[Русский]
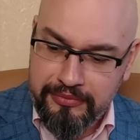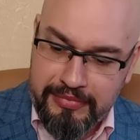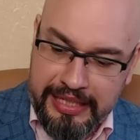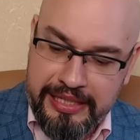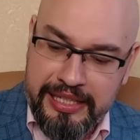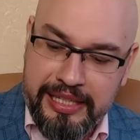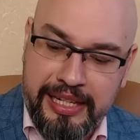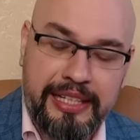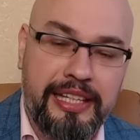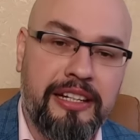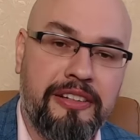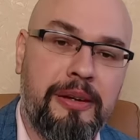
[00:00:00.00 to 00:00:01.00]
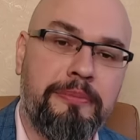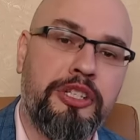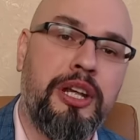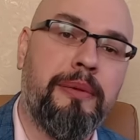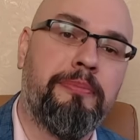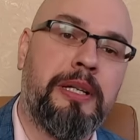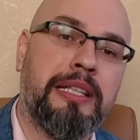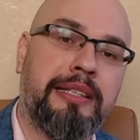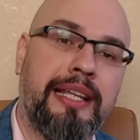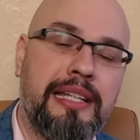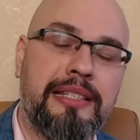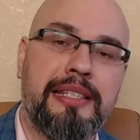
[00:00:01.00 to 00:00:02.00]
Никаких вообще
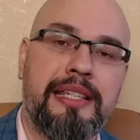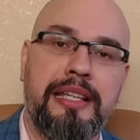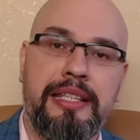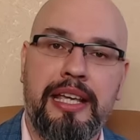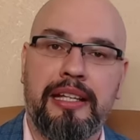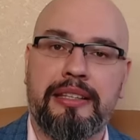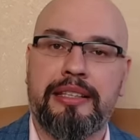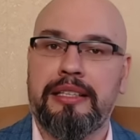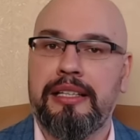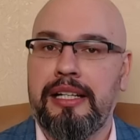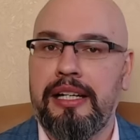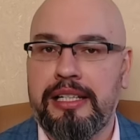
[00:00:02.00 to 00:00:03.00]
претензий нет э,